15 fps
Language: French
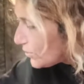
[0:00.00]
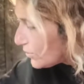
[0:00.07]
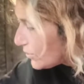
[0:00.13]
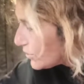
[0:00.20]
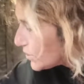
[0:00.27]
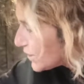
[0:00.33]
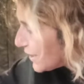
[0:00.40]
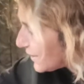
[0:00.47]

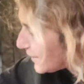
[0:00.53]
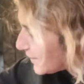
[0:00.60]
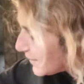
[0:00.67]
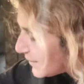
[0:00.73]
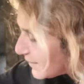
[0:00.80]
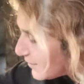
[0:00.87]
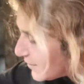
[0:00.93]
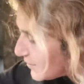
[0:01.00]
que j'allais
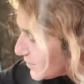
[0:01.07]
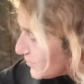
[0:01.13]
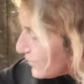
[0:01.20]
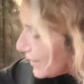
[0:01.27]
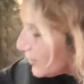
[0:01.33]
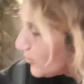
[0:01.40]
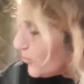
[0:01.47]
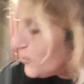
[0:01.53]

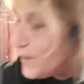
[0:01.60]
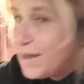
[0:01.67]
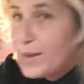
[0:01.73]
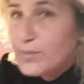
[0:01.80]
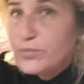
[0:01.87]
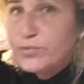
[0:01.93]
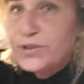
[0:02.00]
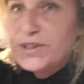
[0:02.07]
faire tomber
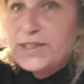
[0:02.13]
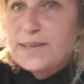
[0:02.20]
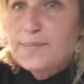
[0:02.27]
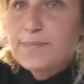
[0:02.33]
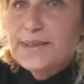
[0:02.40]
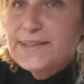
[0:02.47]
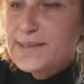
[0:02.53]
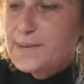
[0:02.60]
la bougie,
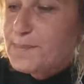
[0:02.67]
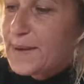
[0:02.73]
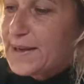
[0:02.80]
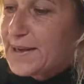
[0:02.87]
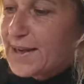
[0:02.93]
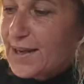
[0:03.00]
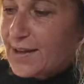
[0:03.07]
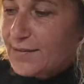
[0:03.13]
mais c'est pas grave.